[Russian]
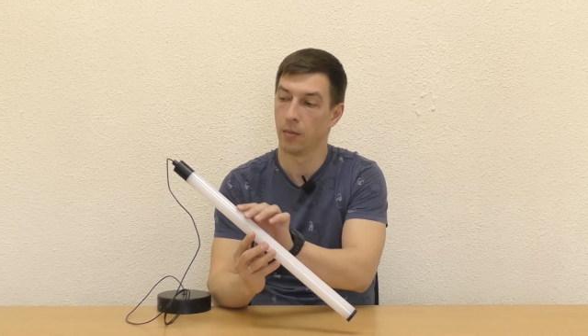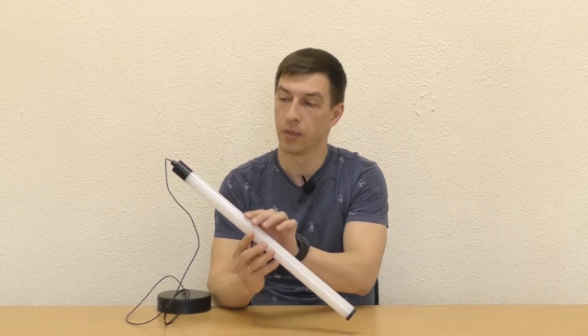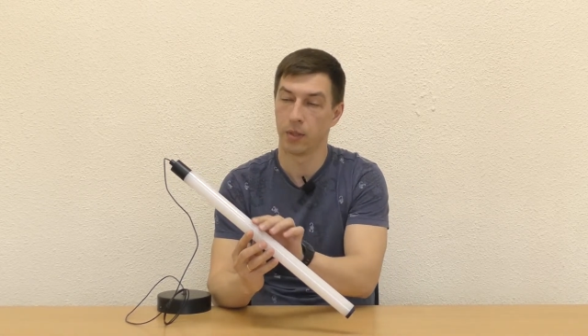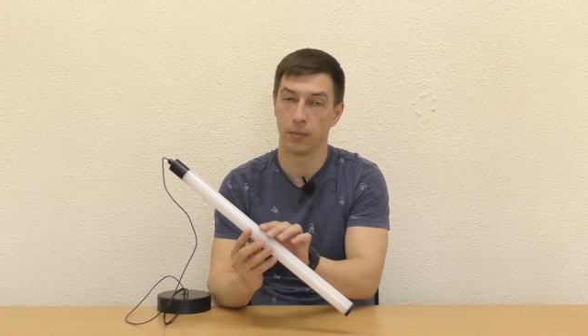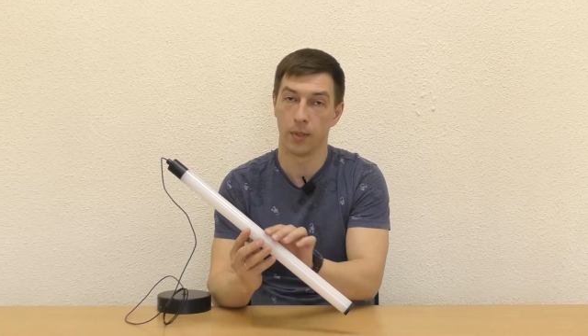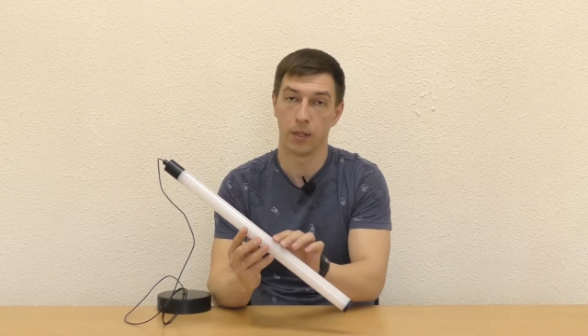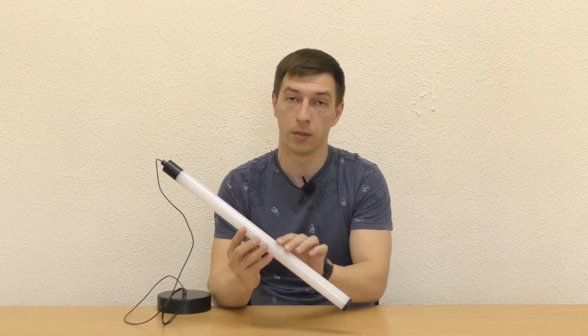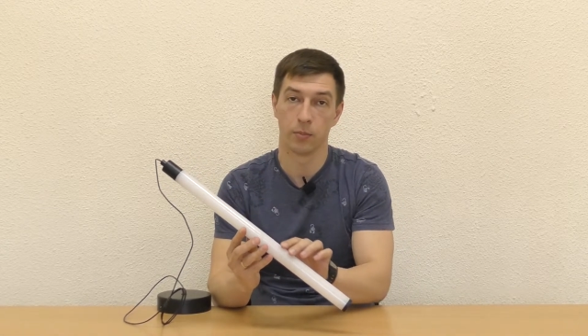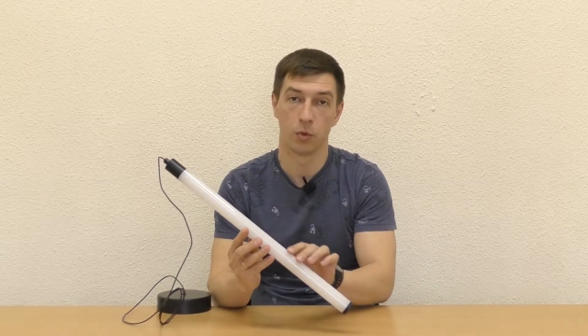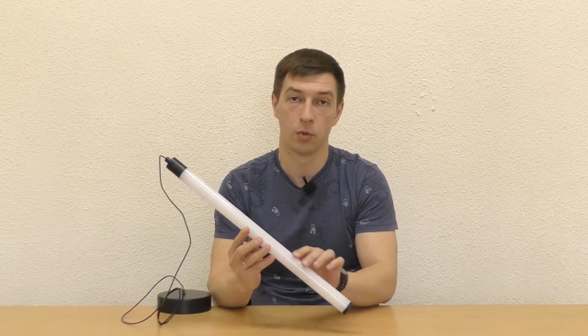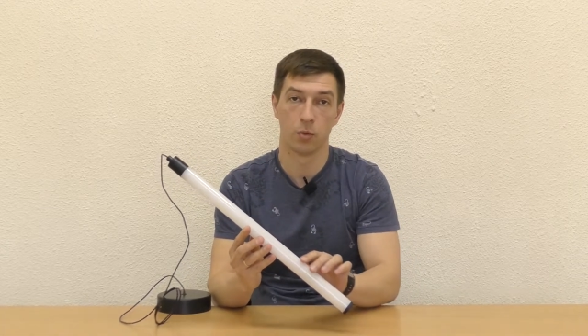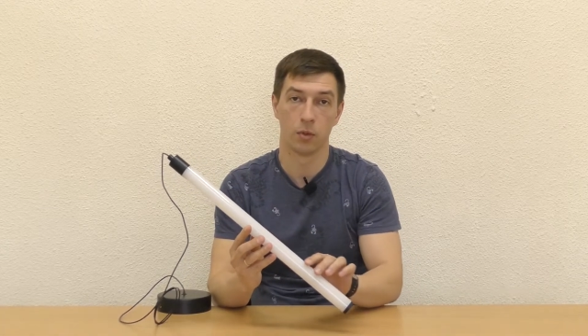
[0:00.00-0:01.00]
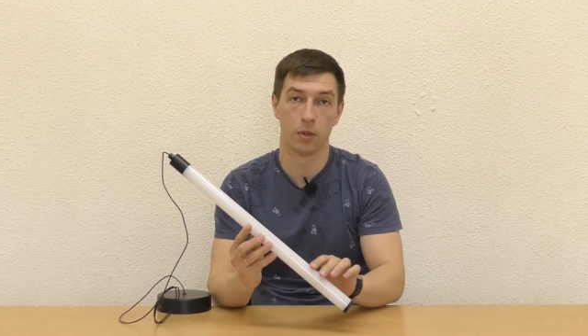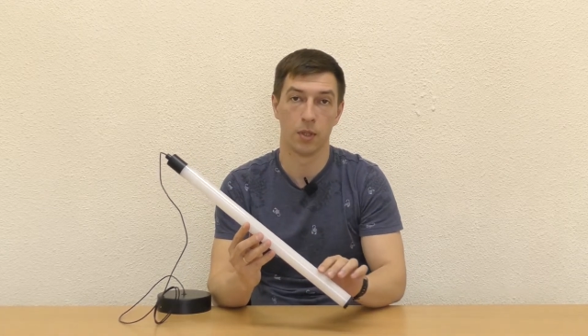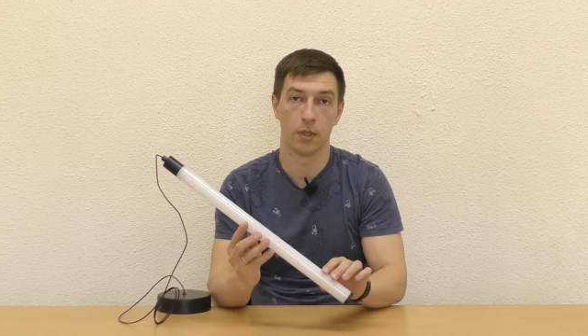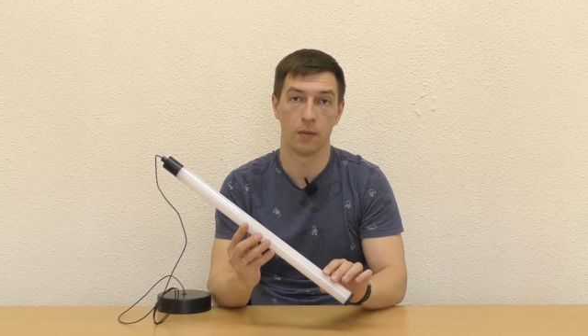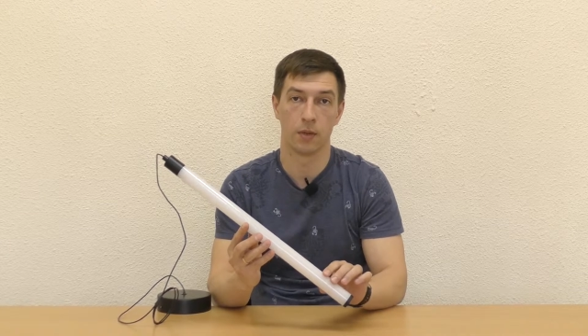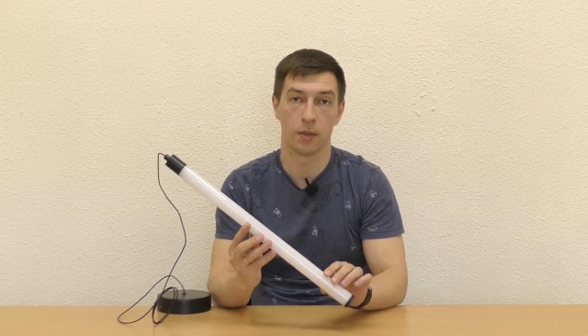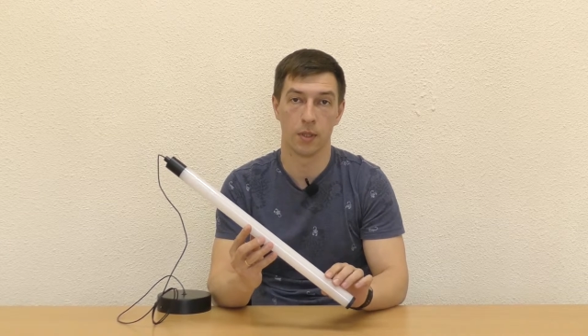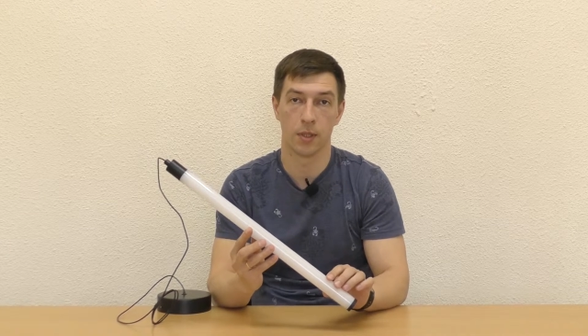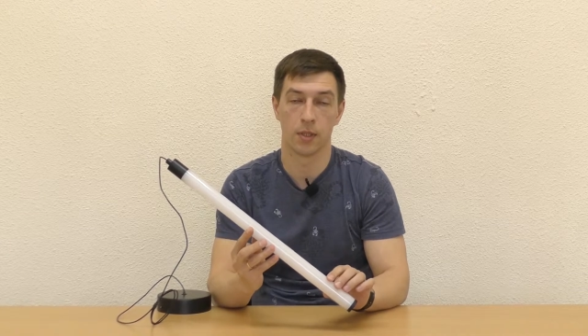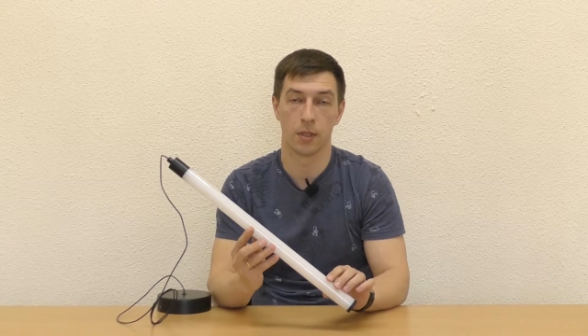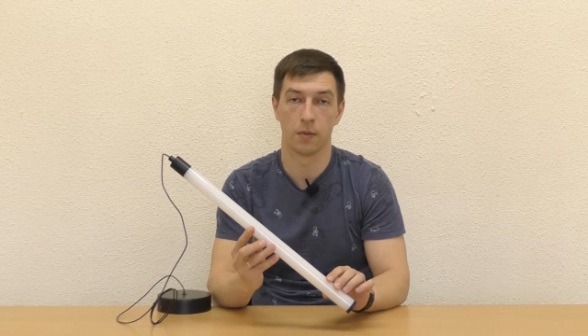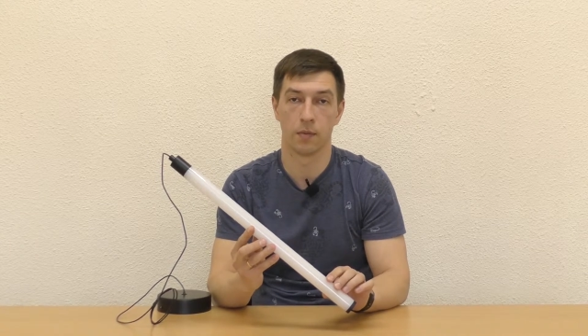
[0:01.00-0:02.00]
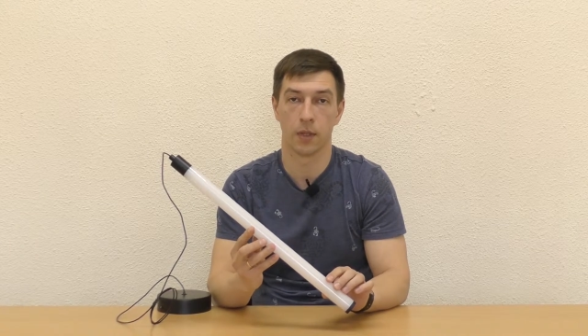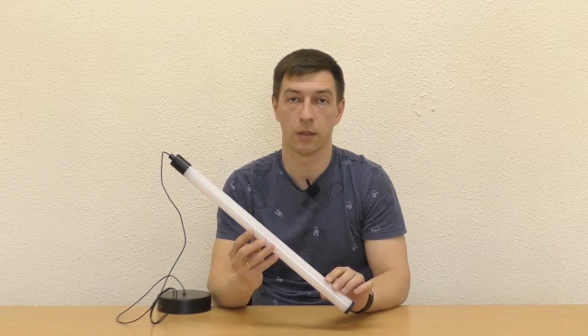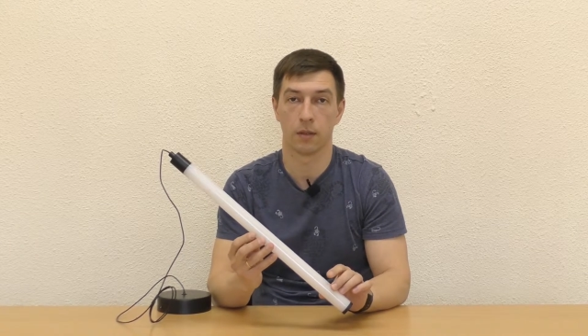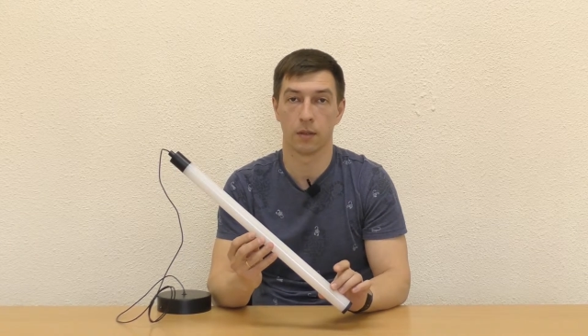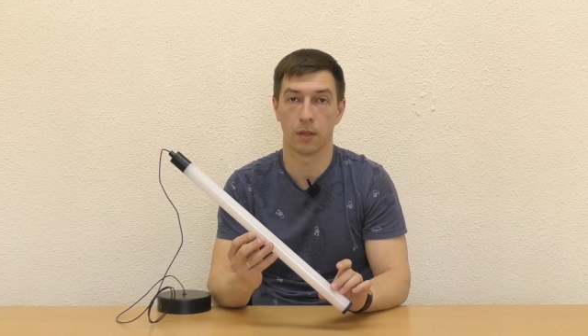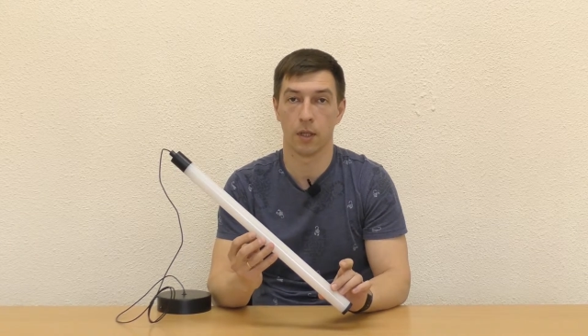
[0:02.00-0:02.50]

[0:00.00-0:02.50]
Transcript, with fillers: Потребляет модуль 9, 10 Вт,